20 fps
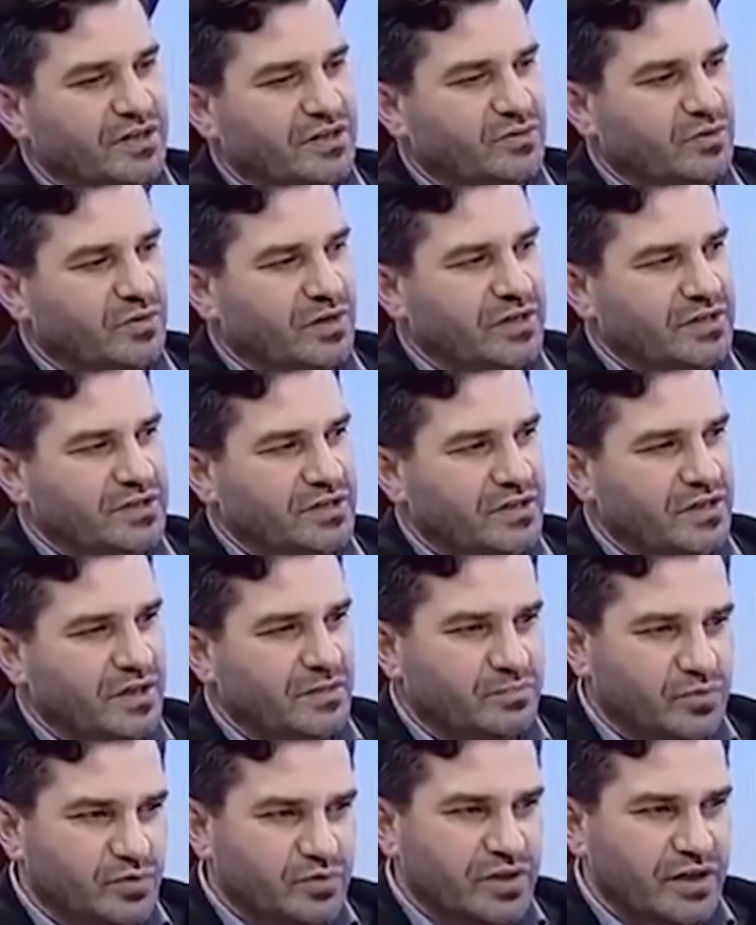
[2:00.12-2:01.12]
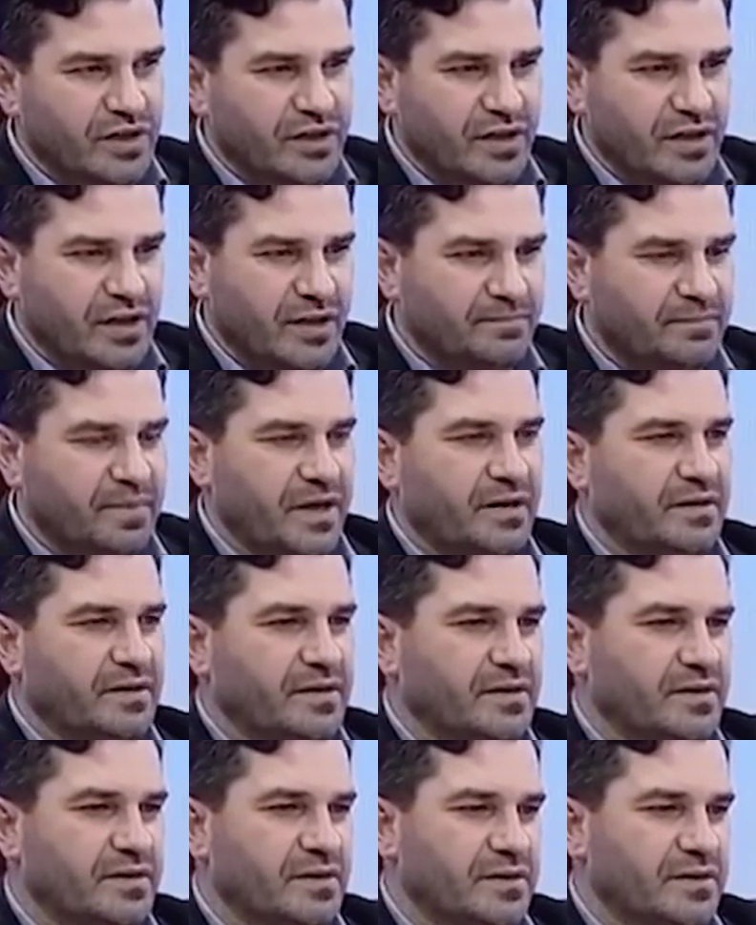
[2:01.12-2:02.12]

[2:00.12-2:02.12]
Ee, dolayısıyla Hayırlı buradan olsun. ben